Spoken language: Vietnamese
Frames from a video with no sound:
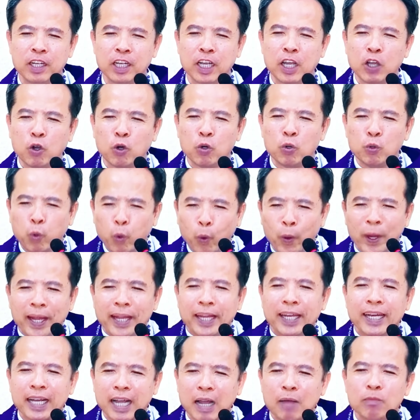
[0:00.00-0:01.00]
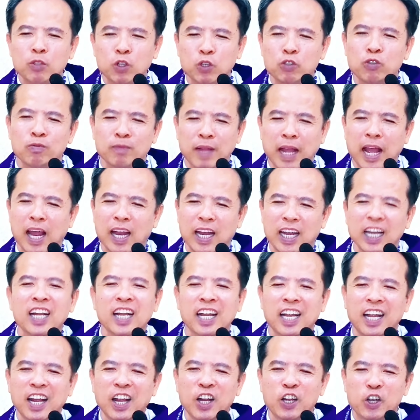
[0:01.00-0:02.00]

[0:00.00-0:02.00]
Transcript: cái con quỷ nó cám dỗ chúng ta đấy